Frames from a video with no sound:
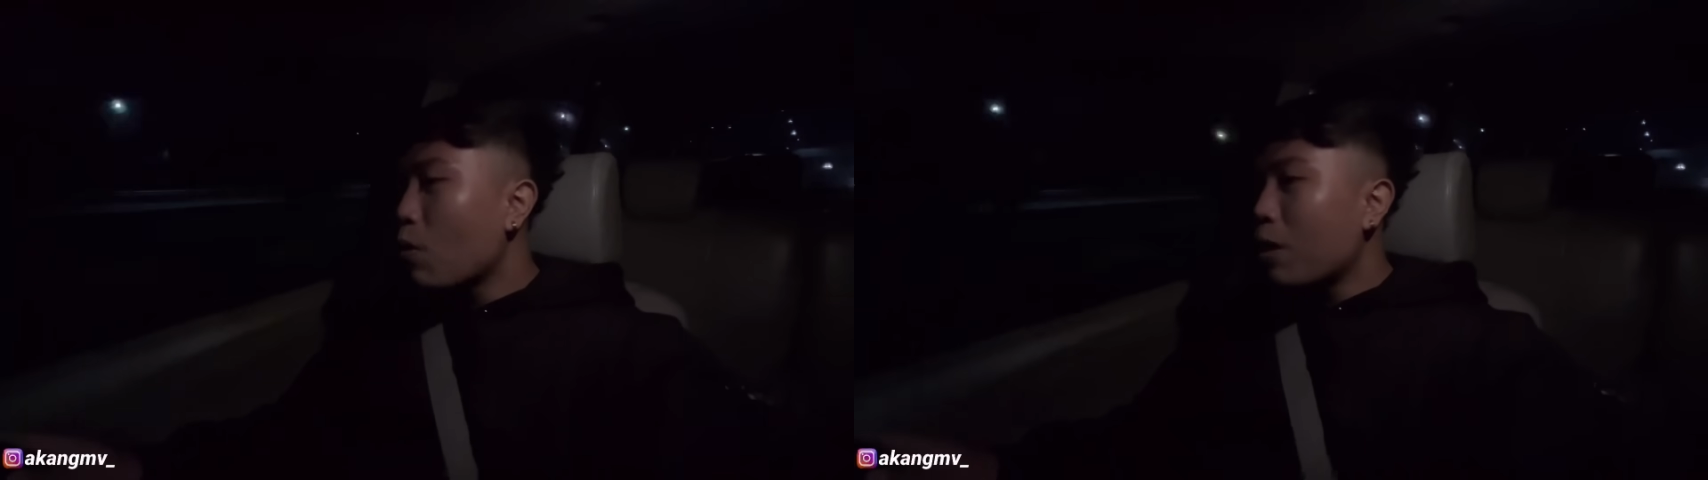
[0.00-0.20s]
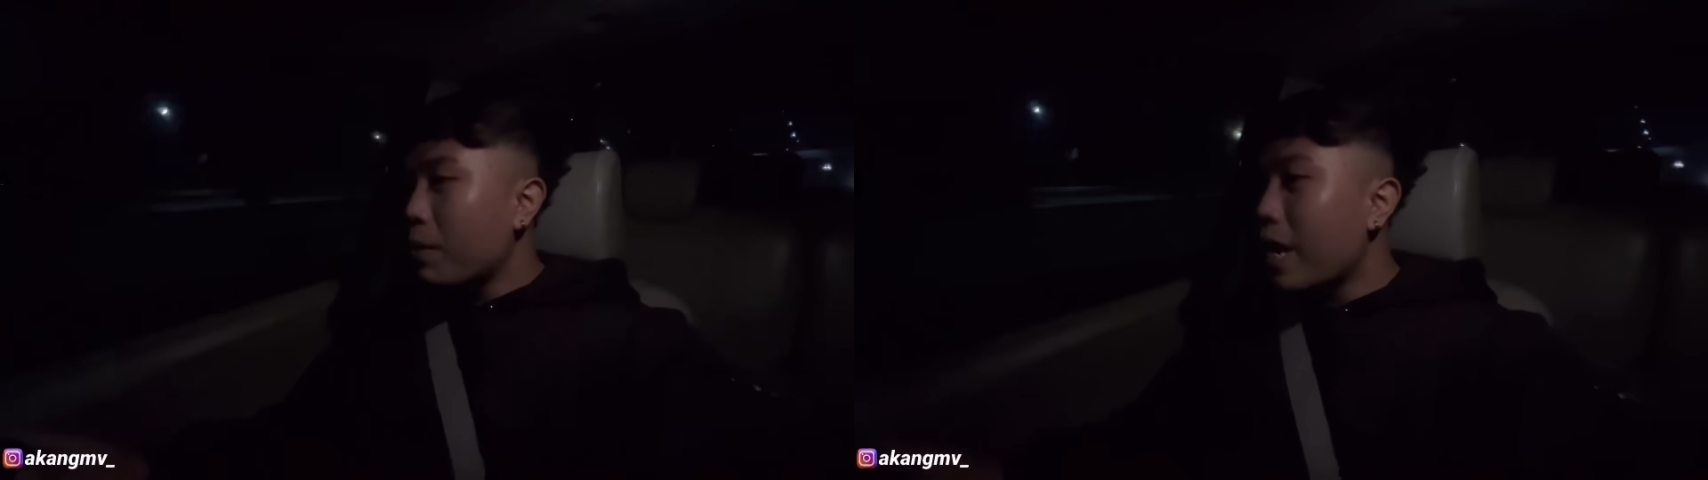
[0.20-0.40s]

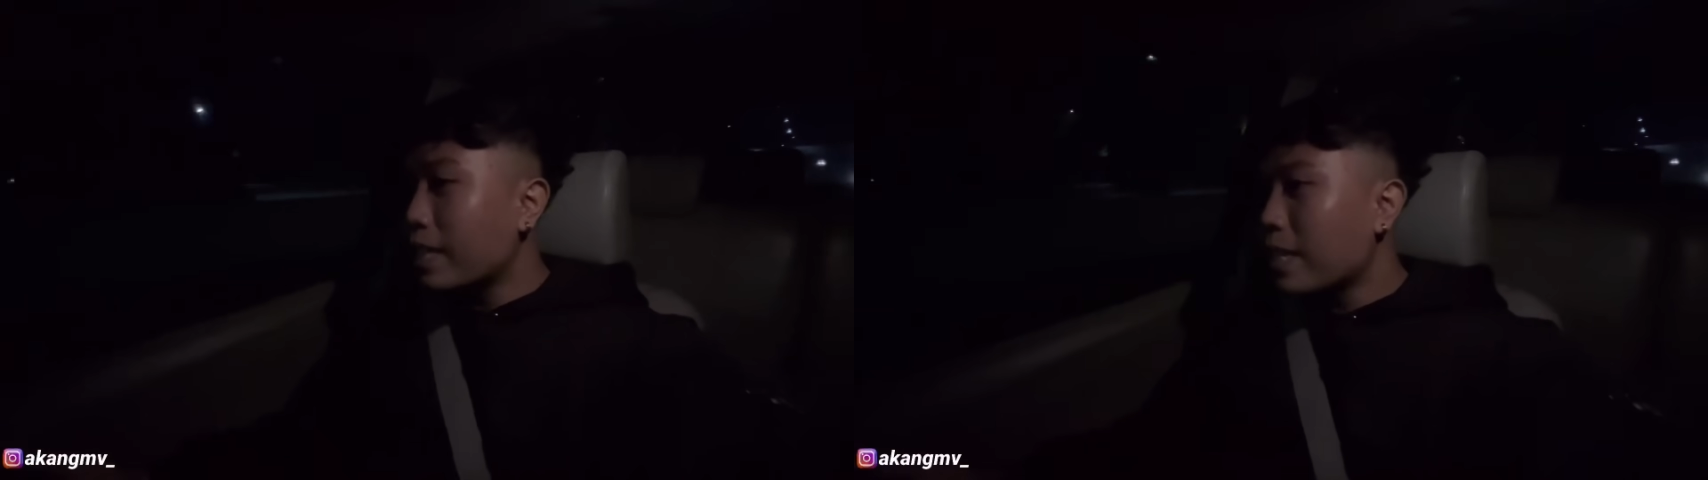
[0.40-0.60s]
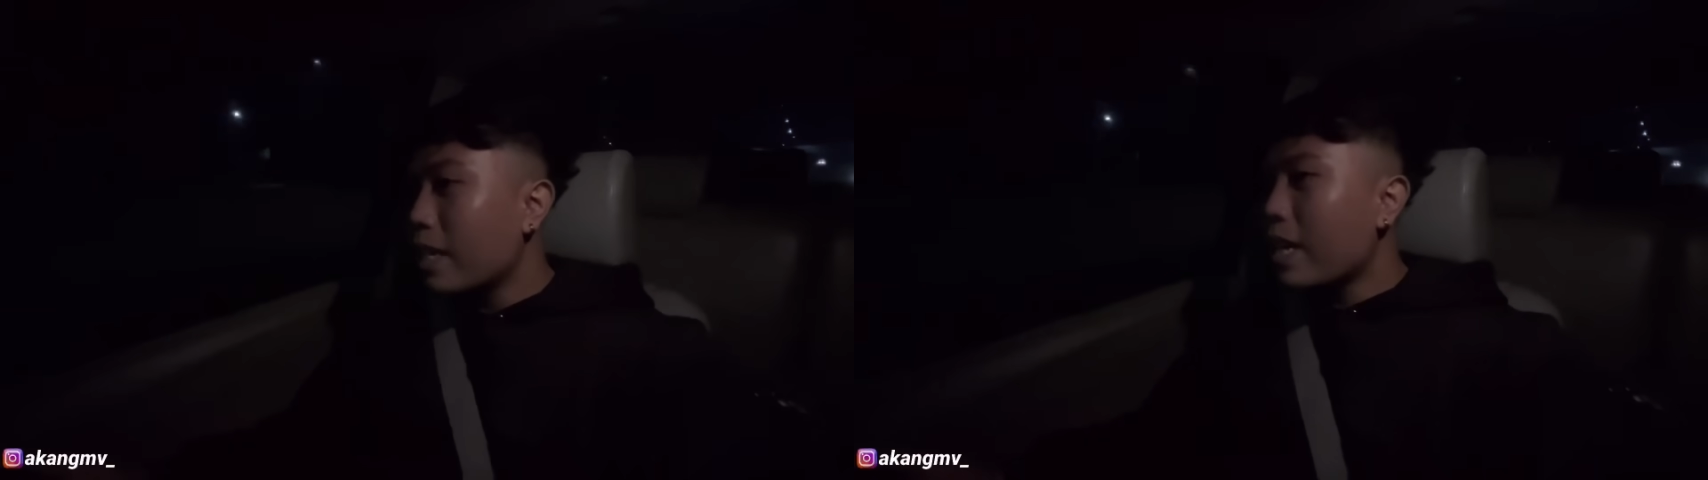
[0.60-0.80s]
luar
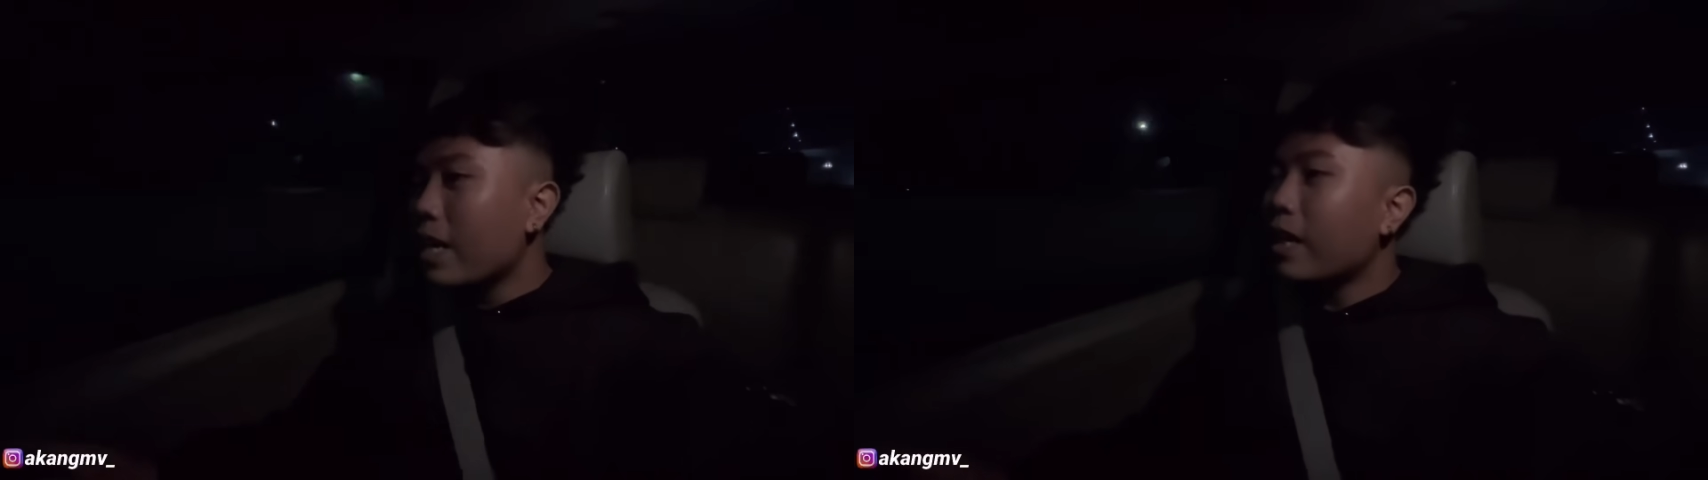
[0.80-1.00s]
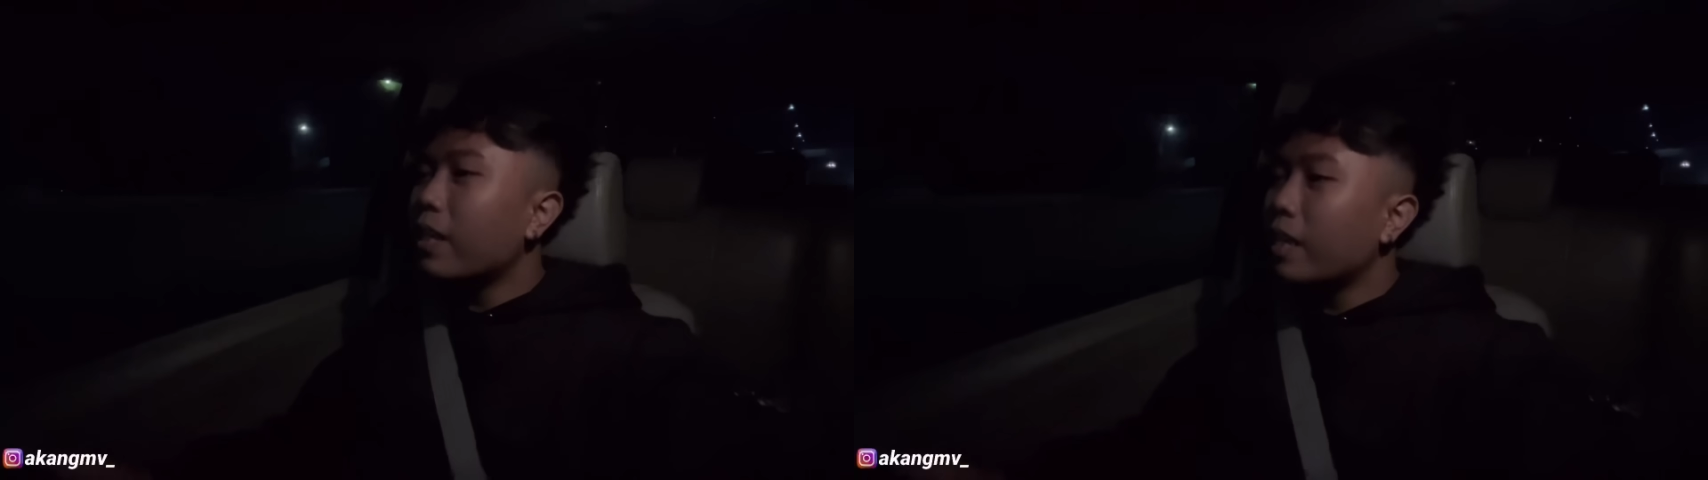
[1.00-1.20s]
biasa
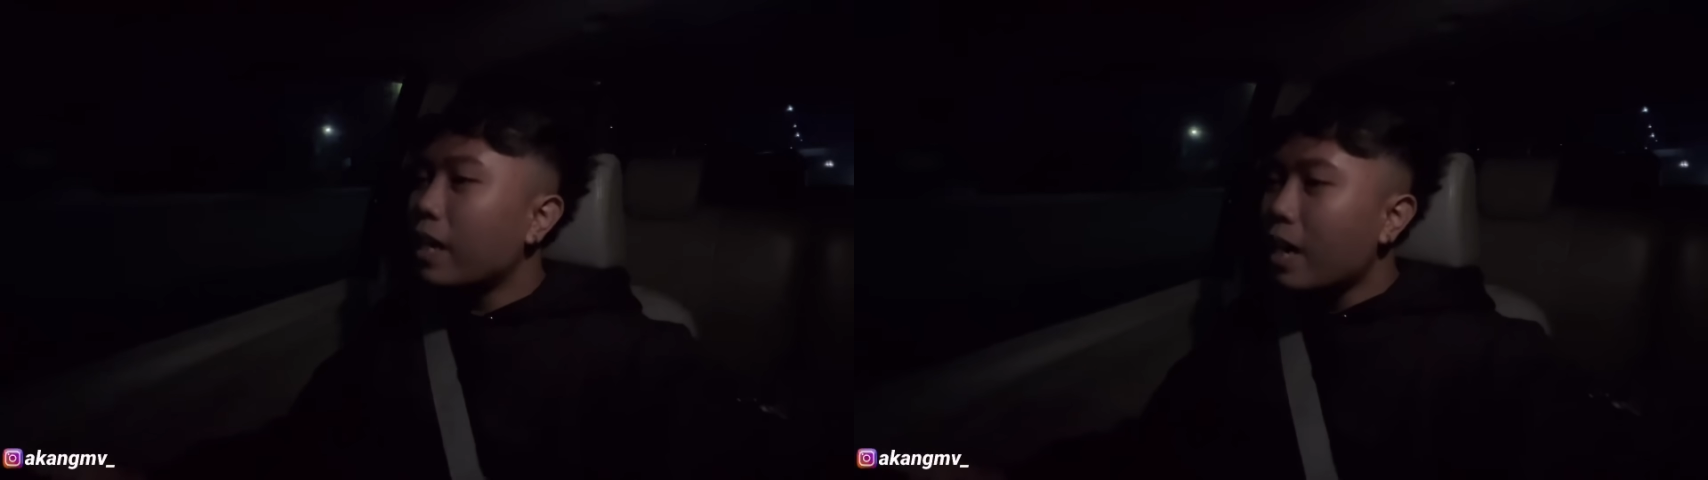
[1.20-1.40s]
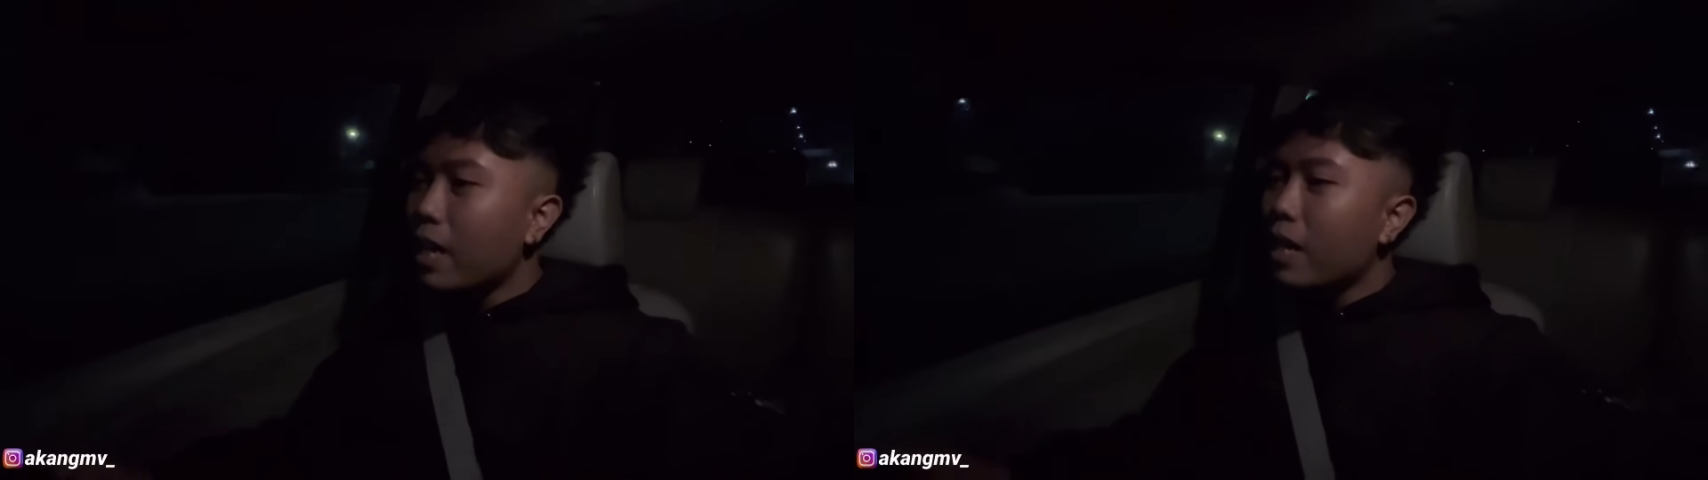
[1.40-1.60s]
ya
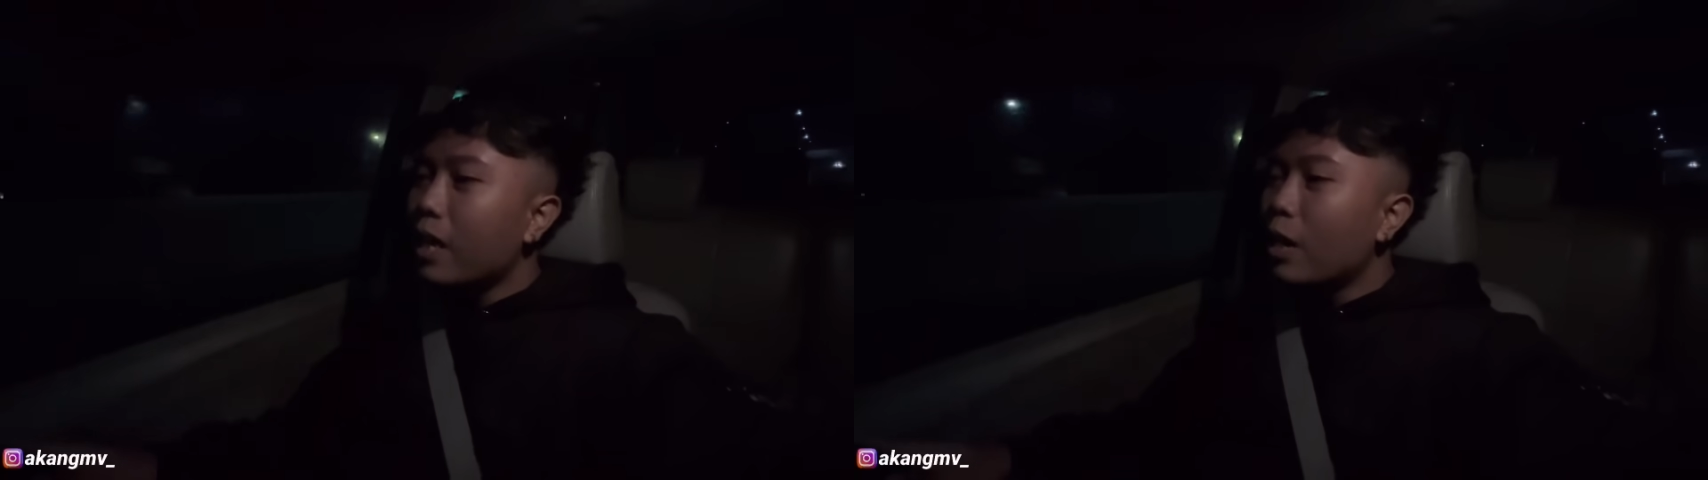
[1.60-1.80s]
gila